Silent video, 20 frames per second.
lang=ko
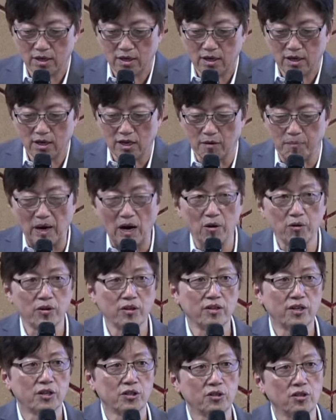예, 바울은
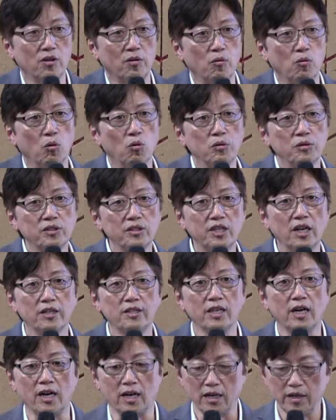그래서 온
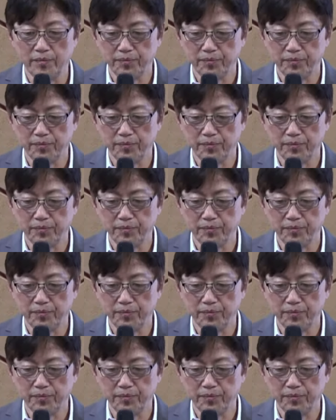세상이